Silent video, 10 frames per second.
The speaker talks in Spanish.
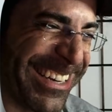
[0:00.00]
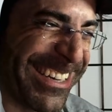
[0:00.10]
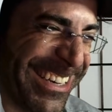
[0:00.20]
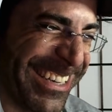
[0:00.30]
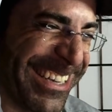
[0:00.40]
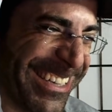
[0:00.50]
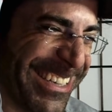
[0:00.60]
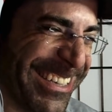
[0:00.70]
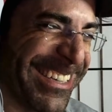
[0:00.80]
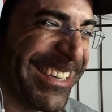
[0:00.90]
No me andes
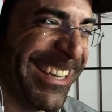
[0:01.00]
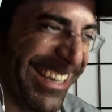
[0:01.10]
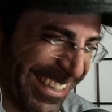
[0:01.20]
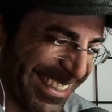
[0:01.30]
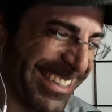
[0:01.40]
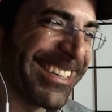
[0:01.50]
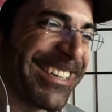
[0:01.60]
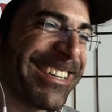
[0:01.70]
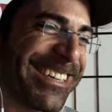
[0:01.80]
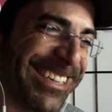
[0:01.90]
cortando acá rato.
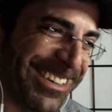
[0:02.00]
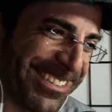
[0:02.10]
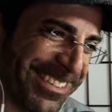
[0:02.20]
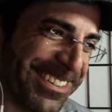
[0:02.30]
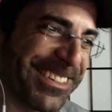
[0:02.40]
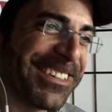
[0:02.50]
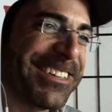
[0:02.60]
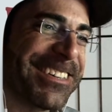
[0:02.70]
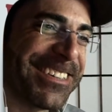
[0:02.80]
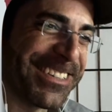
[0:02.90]
Ok, porque es
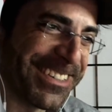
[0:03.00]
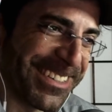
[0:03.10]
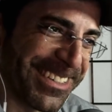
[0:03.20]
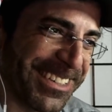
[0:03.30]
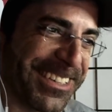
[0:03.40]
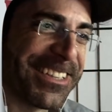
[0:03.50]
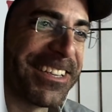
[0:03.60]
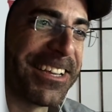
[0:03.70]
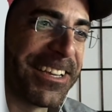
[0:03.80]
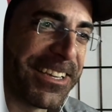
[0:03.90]
bueno,
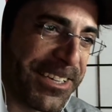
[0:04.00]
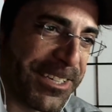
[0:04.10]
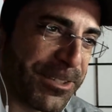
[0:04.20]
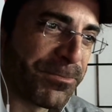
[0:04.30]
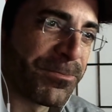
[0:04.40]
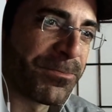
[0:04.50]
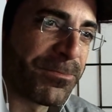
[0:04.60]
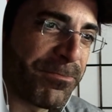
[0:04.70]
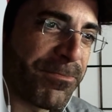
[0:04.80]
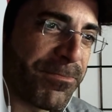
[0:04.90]
pues ya
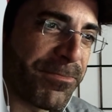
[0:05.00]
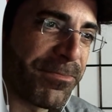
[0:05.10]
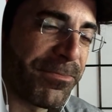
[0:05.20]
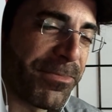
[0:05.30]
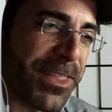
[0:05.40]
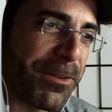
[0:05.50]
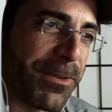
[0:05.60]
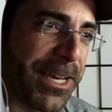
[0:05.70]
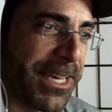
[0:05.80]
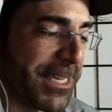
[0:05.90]
está. Vale, te
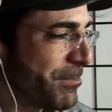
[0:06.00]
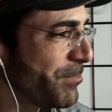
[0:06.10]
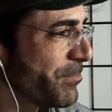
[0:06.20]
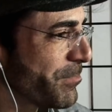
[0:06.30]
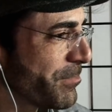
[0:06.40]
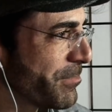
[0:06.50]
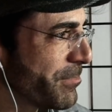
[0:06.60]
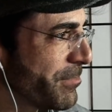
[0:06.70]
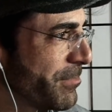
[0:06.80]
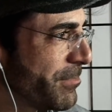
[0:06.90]
duermes. Y de
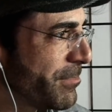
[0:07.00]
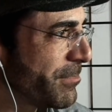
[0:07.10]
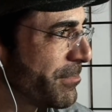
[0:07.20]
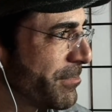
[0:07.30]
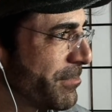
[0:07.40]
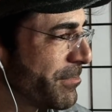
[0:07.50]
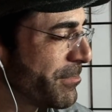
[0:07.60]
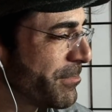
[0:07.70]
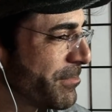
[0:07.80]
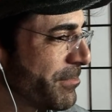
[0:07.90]
repente no está,
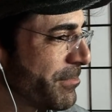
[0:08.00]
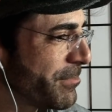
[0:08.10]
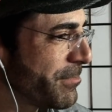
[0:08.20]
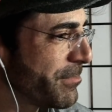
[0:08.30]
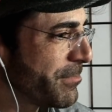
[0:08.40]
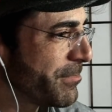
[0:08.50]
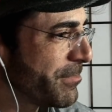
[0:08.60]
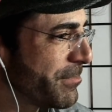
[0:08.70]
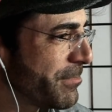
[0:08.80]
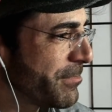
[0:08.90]
porque a los 5
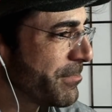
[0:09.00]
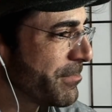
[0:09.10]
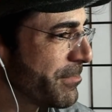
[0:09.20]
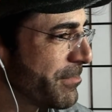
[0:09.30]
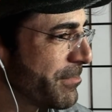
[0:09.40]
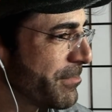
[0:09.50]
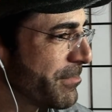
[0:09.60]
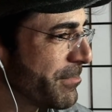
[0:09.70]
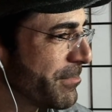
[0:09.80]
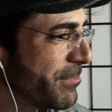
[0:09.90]
segundos.
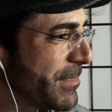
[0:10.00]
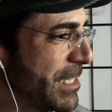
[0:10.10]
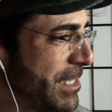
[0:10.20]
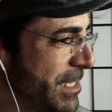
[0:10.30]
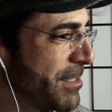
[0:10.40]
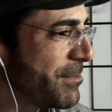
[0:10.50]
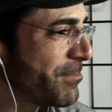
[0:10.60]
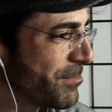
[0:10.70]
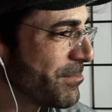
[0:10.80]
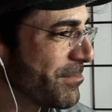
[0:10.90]
Así sí,
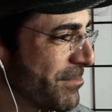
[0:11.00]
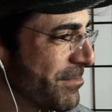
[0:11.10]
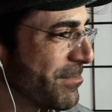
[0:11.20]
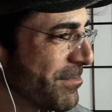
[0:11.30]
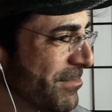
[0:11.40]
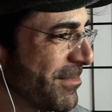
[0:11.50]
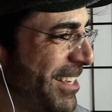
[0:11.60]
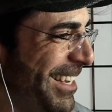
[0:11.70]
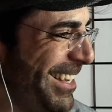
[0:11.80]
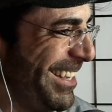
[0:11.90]
¿verdad?
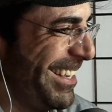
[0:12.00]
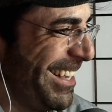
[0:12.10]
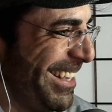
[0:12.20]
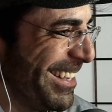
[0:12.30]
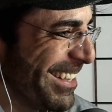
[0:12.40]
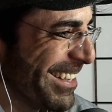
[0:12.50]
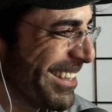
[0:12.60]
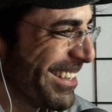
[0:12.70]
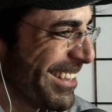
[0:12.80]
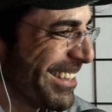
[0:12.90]
Otra vez callada.